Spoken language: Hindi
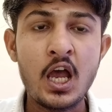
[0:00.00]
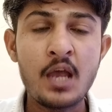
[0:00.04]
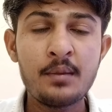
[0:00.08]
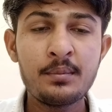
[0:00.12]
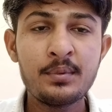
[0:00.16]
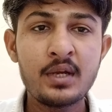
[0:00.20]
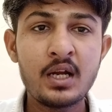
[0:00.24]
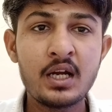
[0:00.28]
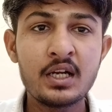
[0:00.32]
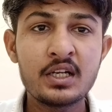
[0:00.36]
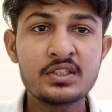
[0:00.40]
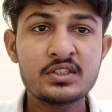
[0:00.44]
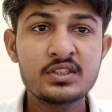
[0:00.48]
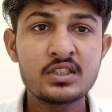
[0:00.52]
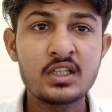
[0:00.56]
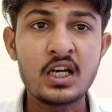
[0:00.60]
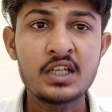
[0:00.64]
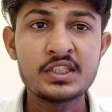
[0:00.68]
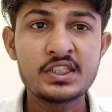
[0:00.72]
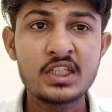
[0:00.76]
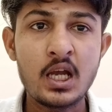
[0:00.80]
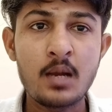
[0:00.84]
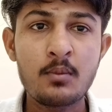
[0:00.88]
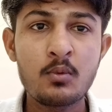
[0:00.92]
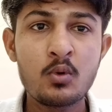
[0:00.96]
आईपी एड्रेस
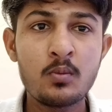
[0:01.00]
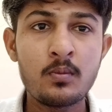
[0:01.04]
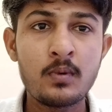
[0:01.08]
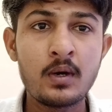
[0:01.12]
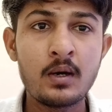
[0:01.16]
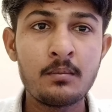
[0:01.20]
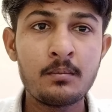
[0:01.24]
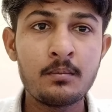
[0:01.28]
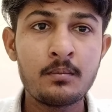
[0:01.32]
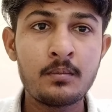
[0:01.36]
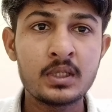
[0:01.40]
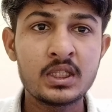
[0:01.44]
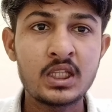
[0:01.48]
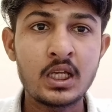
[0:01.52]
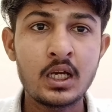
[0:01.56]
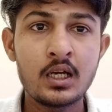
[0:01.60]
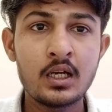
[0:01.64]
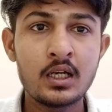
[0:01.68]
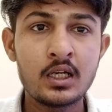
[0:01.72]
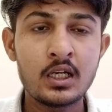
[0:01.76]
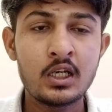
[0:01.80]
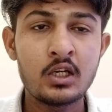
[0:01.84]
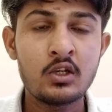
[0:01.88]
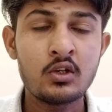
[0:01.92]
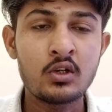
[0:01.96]
कहाँ से आपको पता
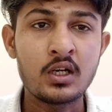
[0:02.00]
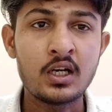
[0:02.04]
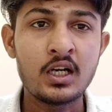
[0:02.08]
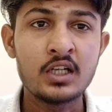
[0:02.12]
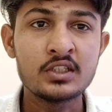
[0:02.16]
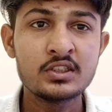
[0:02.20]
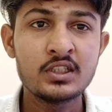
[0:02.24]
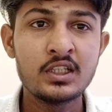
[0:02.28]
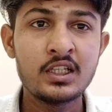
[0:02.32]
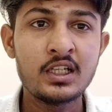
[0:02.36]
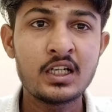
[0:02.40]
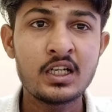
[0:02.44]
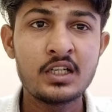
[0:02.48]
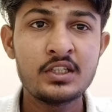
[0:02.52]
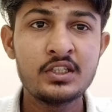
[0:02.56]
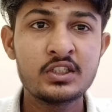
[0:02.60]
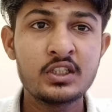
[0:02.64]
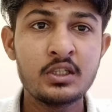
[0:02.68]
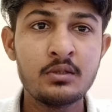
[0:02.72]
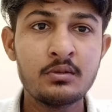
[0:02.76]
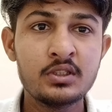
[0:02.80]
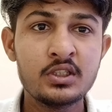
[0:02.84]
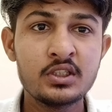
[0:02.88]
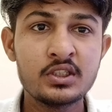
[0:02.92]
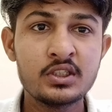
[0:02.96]
करना है और कहाँ से लेना है
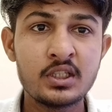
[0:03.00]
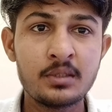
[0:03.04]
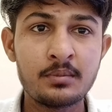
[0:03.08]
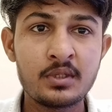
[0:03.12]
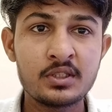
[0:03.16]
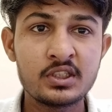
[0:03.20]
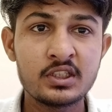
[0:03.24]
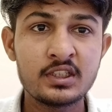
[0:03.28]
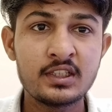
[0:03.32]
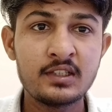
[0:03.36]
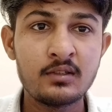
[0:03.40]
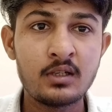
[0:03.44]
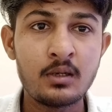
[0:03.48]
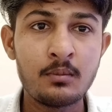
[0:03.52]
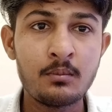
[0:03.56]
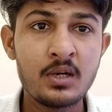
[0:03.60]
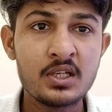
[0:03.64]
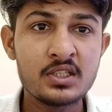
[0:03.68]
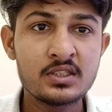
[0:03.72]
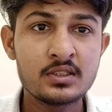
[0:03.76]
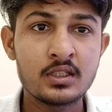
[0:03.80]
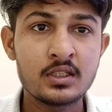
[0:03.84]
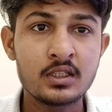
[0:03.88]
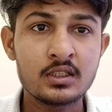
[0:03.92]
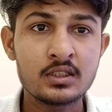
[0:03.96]
इसकी वजह से अपना चैनल
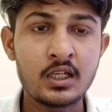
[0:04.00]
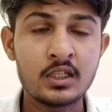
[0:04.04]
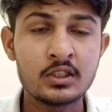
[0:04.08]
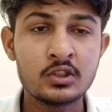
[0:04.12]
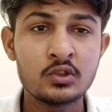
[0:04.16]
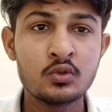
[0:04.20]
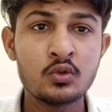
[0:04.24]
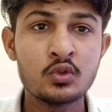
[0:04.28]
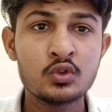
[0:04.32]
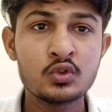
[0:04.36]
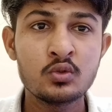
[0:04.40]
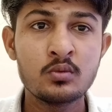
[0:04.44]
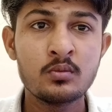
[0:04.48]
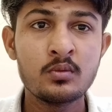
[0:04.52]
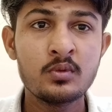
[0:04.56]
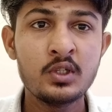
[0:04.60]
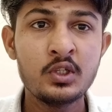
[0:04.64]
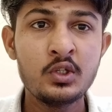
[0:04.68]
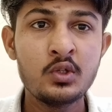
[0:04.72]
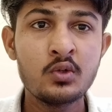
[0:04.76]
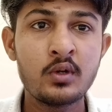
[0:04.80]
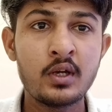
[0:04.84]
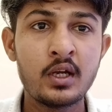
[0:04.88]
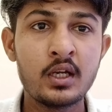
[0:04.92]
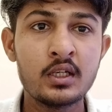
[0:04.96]
आप बच सकता है तो दोस्तों
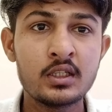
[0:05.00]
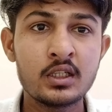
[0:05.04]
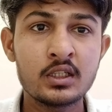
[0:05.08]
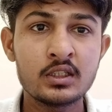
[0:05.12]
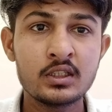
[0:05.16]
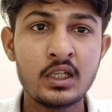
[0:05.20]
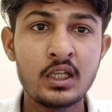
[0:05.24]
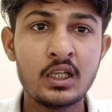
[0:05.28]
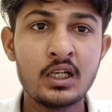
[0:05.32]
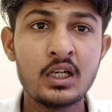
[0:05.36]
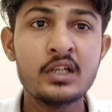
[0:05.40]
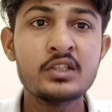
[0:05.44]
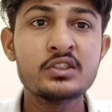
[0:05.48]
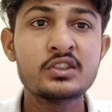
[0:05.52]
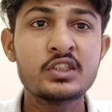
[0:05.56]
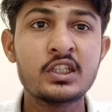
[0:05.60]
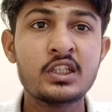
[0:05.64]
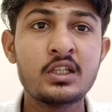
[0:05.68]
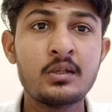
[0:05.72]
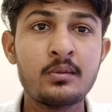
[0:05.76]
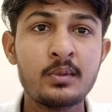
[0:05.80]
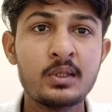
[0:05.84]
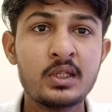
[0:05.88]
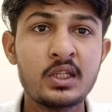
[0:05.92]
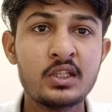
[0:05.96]
वीडियो को एंड तक देख लेना
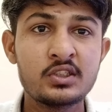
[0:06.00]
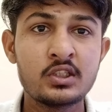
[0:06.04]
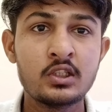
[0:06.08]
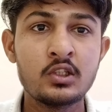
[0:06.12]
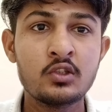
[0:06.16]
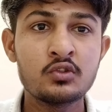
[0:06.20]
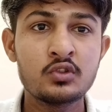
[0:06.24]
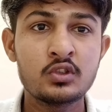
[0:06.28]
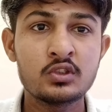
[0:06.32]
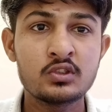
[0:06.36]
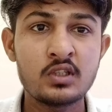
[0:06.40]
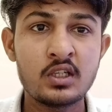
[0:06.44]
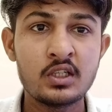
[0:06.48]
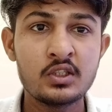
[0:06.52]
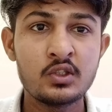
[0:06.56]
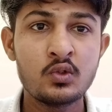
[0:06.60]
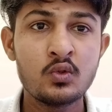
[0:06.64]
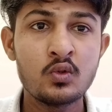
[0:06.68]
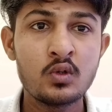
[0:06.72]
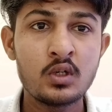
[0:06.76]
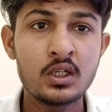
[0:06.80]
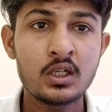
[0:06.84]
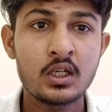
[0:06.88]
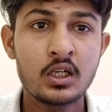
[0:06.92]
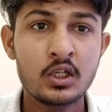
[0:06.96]
चैनल पर नए चैनल को
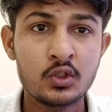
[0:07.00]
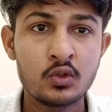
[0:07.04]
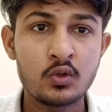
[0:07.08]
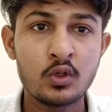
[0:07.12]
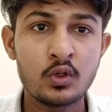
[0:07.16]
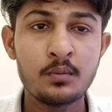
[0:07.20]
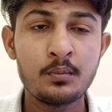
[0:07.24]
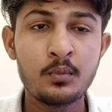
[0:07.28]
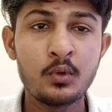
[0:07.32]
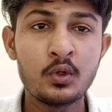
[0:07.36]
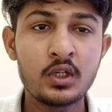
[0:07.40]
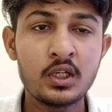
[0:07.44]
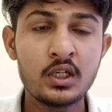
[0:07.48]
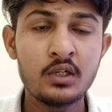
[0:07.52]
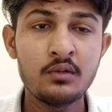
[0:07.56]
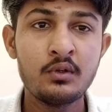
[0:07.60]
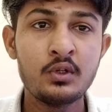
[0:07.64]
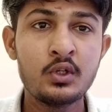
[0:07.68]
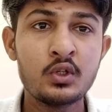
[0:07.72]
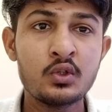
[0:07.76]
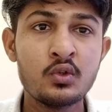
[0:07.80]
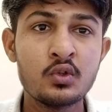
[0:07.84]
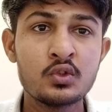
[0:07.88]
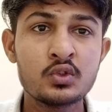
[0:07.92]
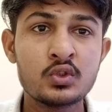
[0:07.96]
सब्सक्राइब जरूर करना क्योंकि इंपॉर्टेंट
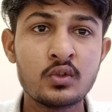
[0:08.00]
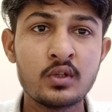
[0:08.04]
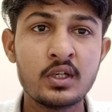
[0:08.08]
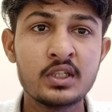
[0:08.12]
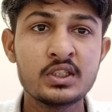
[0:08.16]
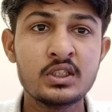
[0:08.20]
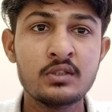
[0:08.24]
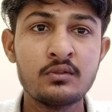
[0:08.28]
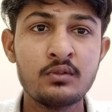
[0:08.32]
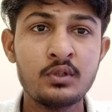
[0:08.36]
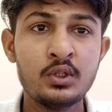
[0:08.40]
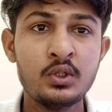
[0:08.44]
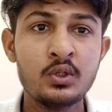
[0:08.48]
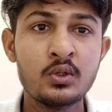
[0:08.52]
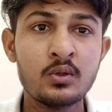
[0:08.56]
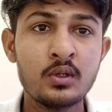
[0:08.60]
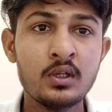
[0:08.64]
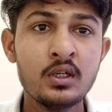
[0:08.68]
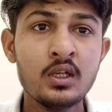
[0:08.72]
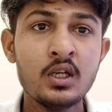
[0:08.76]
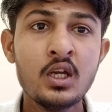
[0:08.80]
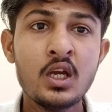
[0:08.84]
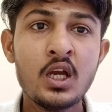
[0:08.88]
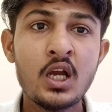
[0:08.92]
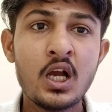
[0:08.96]
वीडियो दोस्तों ऐसे वीडियो
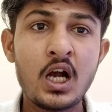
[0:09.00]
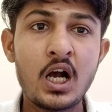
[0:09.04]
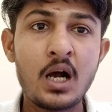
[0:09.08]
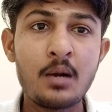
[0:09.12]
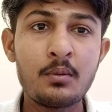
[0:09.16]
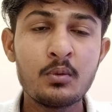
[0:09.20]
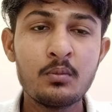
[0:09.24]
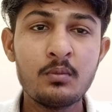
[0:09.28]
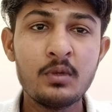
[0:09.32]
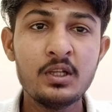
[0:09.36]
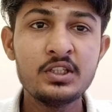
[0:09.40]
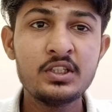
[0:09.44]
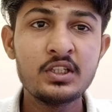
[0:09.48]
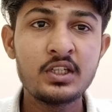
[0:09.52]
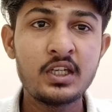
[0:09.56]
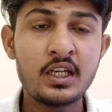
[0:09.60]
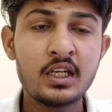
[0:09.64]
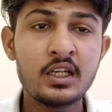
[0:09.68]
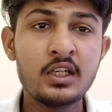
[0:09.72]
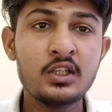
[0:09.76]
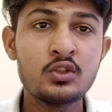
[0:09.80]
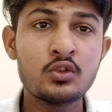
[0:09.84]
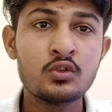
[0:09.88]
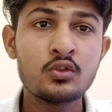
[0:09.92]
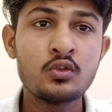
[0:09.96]
को आपको मिलती
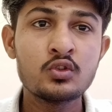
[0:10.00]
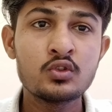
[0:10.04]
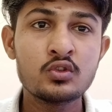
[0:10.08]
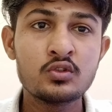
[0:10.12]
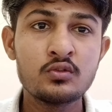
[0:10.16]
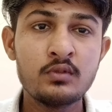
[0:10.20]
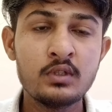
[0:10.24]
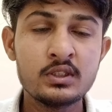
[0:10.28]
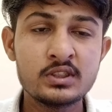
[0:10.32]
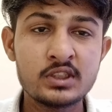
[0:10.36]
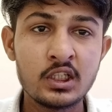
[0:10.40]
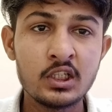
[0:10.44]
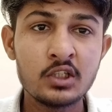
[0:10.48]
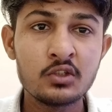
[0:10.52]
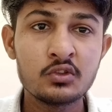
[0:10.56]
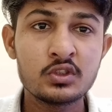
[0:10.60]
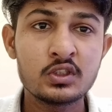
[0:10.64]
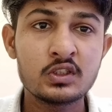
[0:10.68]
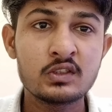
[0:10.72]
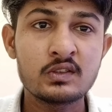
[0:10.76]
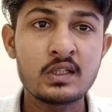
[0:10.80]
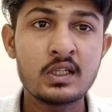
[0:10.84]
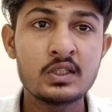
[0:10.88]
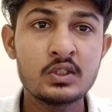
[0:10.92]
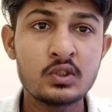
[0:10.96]
रहेगी तो दोस्तों चैनल
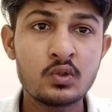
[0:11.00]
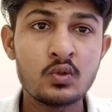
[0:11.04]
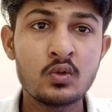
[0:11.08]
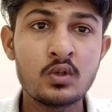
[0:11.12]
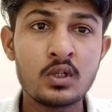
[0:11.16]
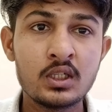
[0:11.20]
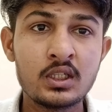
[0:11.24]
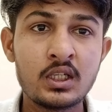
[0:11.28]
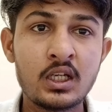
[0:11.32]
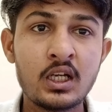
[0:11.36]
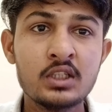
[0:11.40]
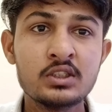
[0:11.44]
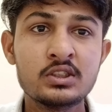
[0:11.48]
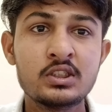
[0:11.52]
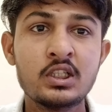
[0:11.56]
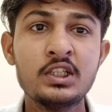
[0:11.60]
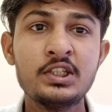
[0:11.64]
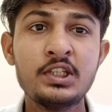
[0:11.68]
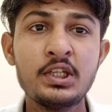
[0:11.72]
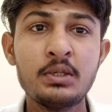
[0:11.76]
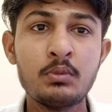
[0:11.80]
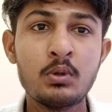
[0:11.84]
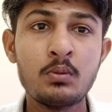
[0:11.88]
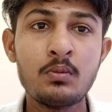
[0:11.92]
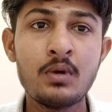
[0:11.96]
को सब्सक्राइब जरूर करना
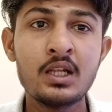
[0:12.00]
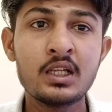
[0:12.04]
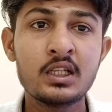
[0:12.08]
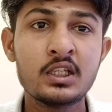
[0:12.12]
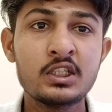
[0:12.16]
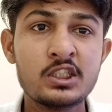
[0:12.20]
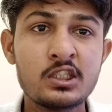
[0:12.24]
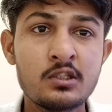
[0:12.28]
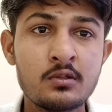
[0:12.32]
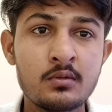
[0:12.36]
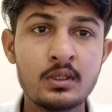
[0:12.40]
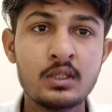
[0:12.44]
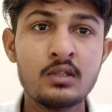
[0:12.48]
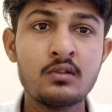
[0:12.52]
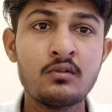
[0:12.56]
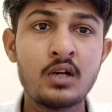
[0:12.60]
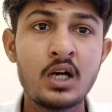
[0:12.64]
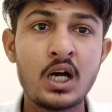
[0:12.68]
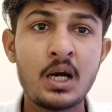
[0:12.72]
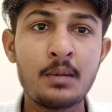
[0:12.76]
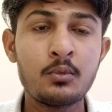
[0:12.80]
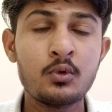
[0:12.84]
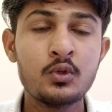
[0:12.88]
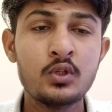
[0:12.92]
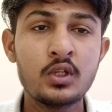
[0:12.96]
चलते मोबाइल की स्क्रीन
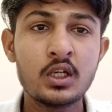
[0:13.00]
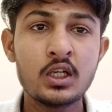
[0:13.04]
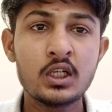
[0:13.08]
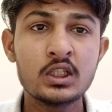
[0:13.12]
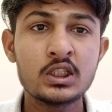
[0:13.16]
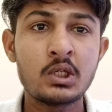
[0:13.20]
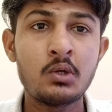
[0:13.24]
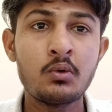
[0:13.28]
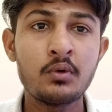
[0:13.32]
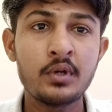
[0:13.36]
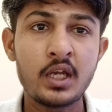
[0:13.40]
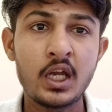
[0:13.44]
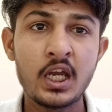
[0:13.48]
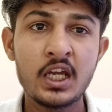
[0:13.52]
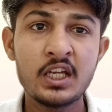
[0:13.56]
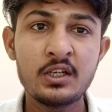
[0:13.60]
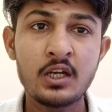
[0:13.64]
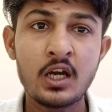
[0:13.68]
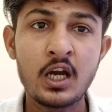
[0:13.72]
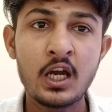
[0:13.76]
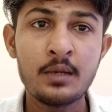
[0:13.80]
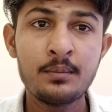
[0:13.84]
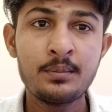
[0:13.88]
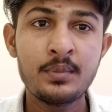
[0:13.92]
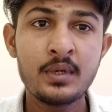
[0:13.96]
पर आपको दिखाता हूँ कि
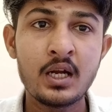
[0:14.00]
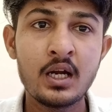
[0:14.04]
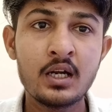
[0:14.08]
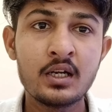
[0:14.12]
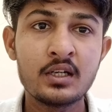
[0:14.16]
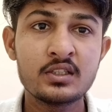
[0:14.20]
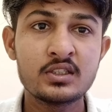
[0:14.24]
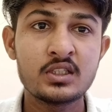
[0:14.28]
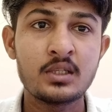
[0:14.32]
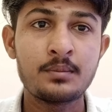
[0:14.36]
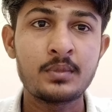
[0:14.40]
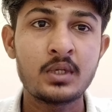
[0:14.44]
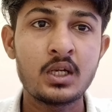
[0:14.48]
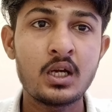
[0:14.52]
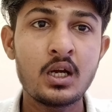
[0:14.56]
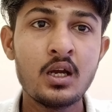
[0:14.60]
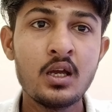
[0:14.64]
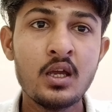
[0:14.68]
आई एड्रेस अपना